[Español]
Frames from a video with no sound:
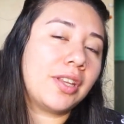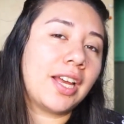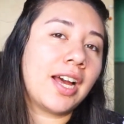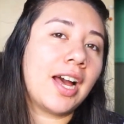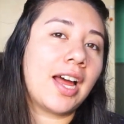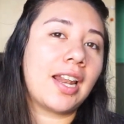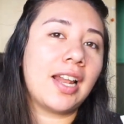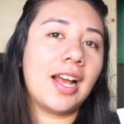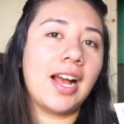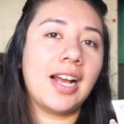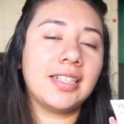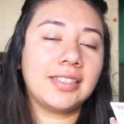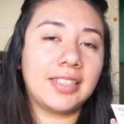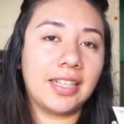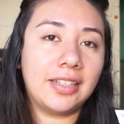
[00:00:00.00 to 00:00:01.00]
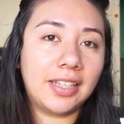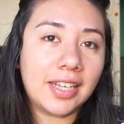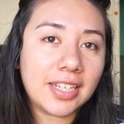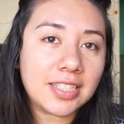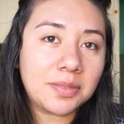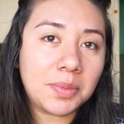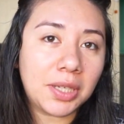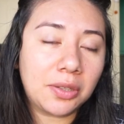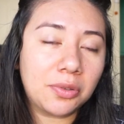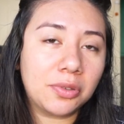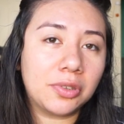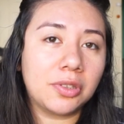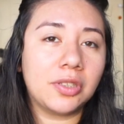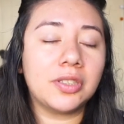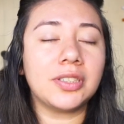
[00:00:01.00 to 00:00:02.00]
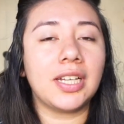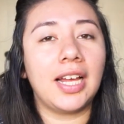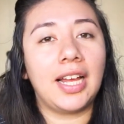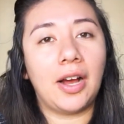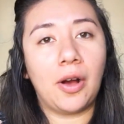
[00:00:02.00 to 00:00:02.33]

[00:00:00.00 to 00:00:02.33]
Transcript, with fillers: dejarla hasta 10 minutos